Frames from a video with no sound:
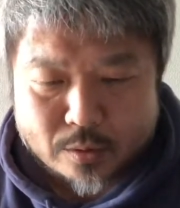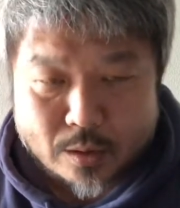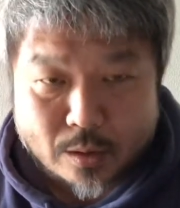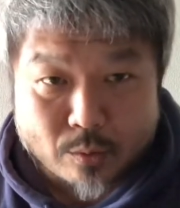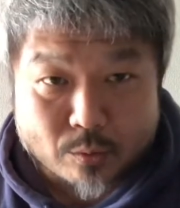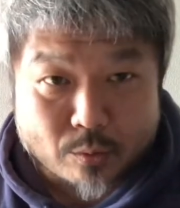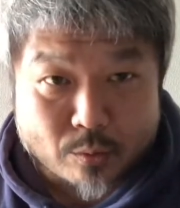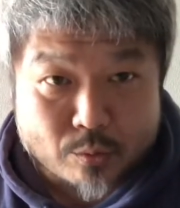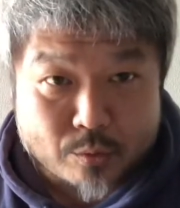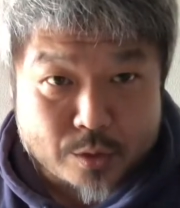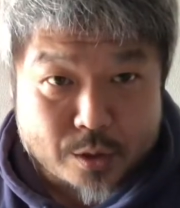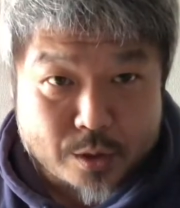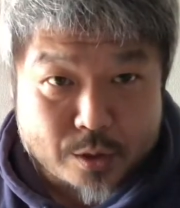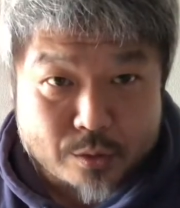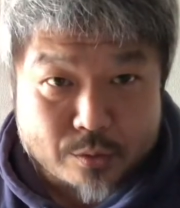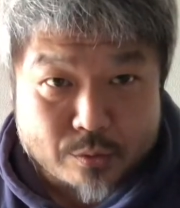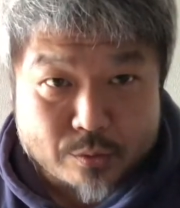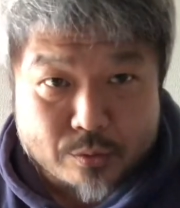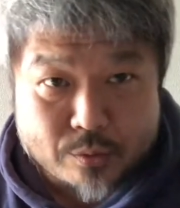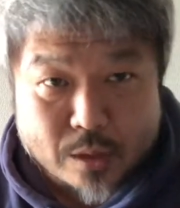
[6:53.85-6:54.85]
たことを口に
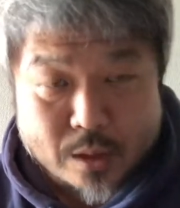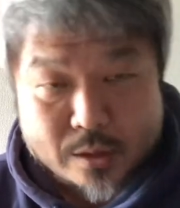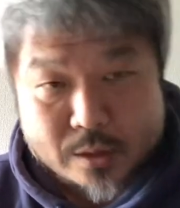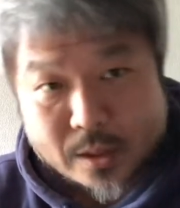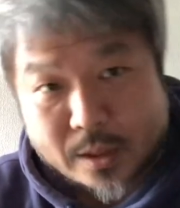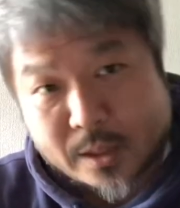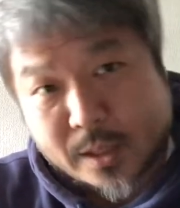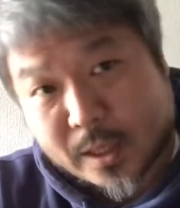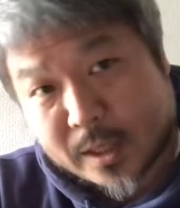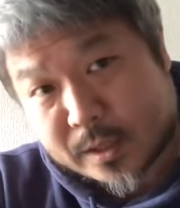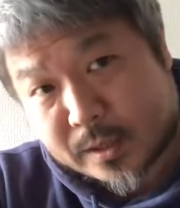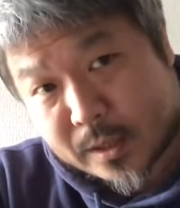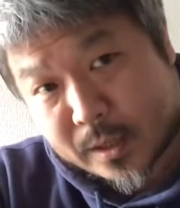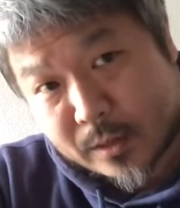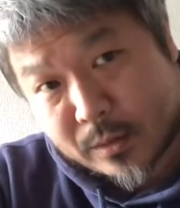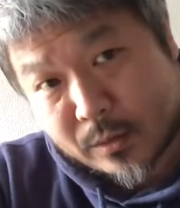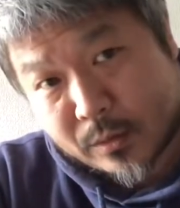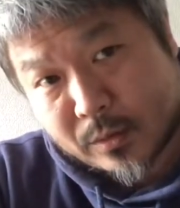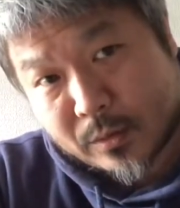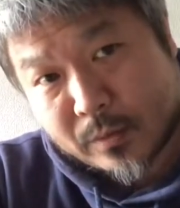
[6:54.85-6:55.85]
する学生いないですけ
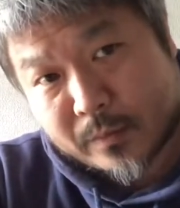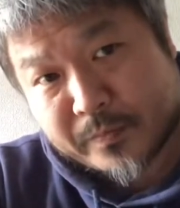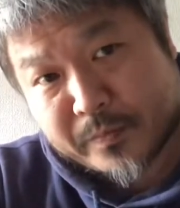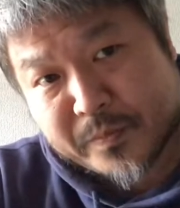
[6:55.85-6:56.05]
ど、